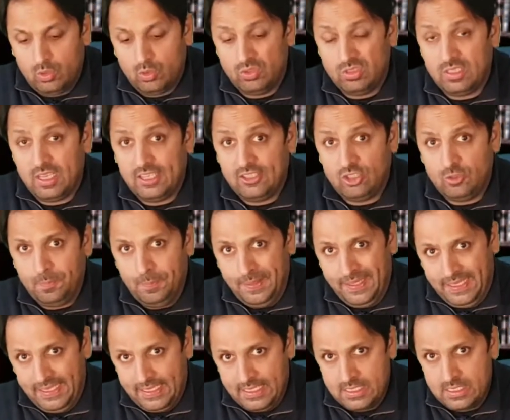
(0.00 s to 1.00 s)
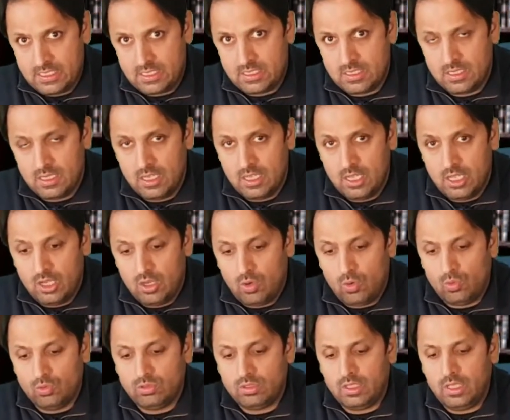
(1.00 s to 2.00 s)
उसका एक्सपीरियंस
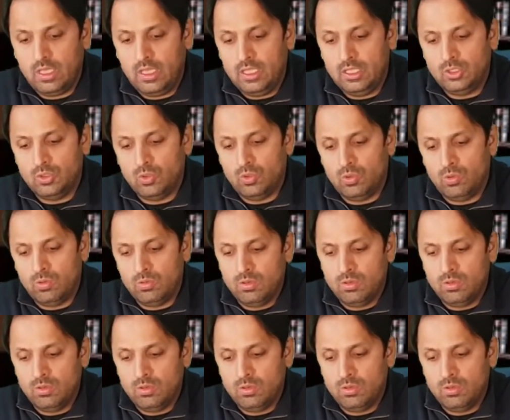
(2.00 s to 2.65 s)
उसकी जो